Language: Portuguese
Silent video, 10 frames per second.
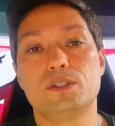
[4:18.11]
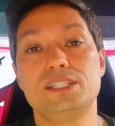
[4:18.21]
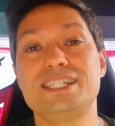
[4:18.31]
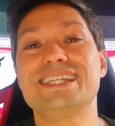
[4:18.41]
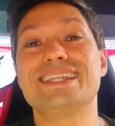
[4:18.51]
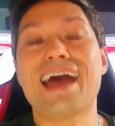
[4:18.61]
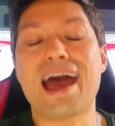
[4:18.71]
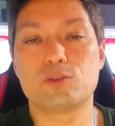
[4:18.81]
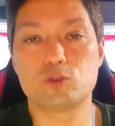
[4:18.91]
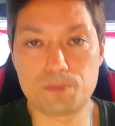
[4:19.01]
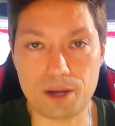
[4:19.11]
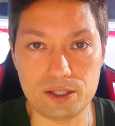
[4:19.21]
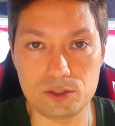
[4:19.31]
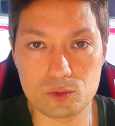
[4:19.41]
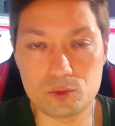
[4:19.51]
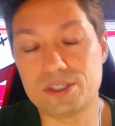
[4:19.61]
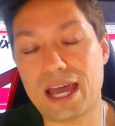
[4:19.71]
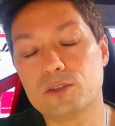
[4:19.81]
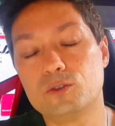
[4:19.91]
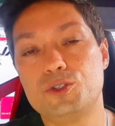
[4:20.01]
Existem dados para isso. Os
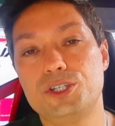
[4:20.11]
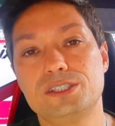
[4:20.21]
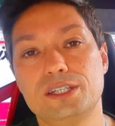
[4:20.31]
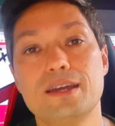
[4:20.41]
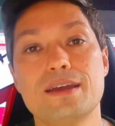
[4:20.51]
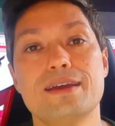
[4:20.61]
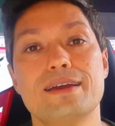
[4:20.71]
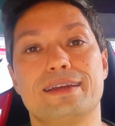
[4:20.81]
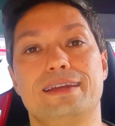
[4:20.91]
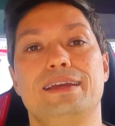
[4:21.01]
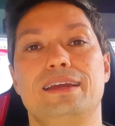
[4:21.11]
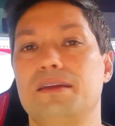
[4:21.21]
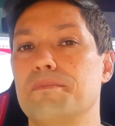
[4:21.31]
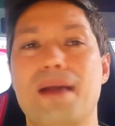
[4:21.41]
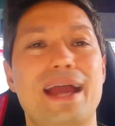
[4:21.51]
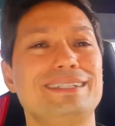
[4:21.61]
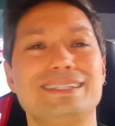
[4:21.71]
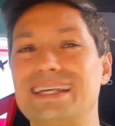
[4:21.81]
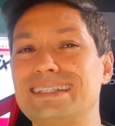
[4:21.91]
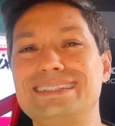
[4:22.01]
dados dizem que mais de
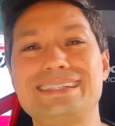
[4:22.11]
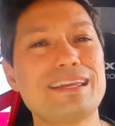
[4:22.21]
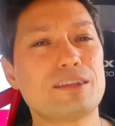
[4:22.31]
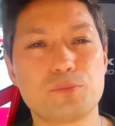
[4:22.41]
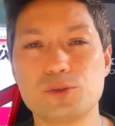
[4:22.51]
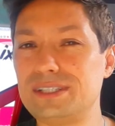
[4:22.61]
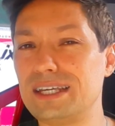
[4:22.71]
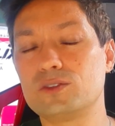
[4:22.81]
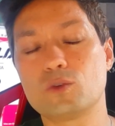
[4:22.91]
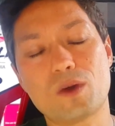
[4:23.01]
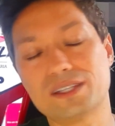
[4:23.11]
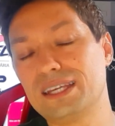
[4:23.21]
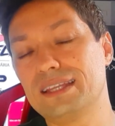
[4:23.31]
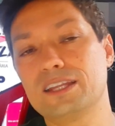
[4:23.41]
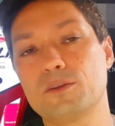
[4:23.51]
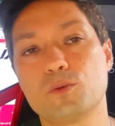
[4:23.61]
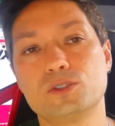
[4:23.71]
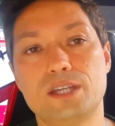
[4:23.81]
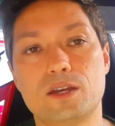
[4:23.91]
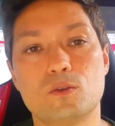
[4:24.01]
60%, quase
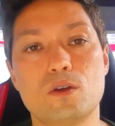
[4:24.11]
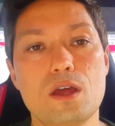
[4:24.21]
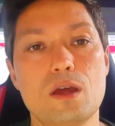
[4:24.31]
70%